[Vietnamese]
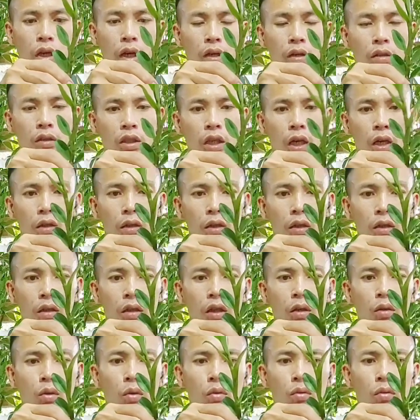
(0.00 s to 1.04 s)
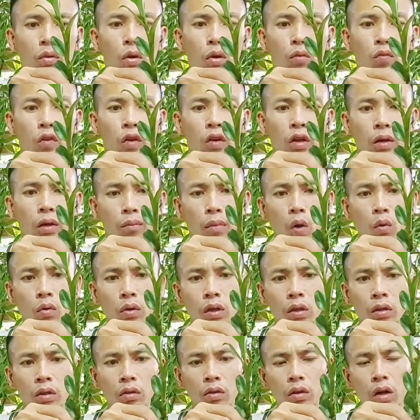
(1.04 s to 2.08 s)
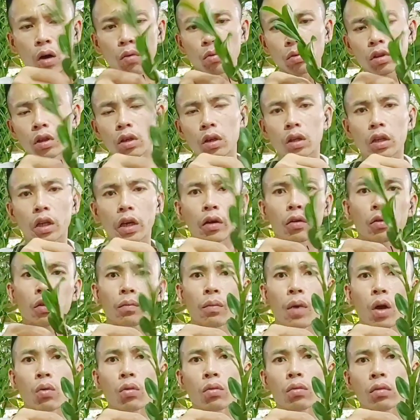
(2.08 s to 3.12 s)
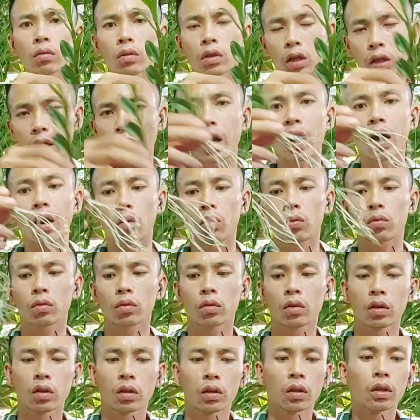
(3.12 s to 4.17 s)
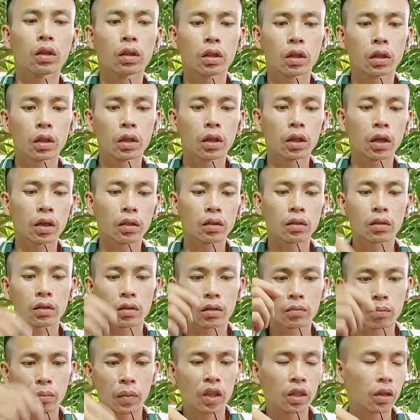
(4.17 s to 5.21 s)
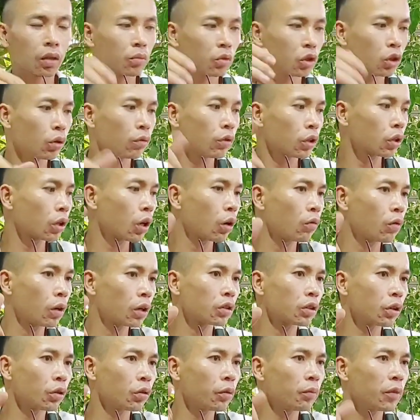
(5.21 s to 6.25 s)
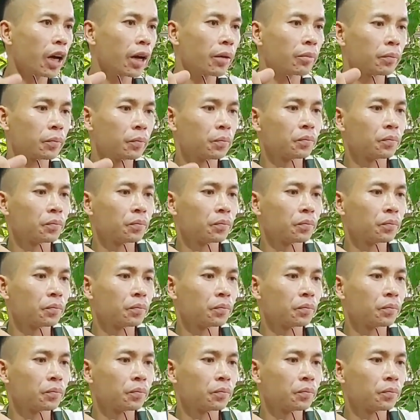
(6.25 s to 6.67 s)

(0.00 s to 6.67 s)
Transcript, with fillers: cây ở trên thì đến lúc cột vào cái móc ấy, nó đong đưa theo cái móc, thế là hỏng. Thì uh, bây giờ em cho vỏ thông vào xong em làm.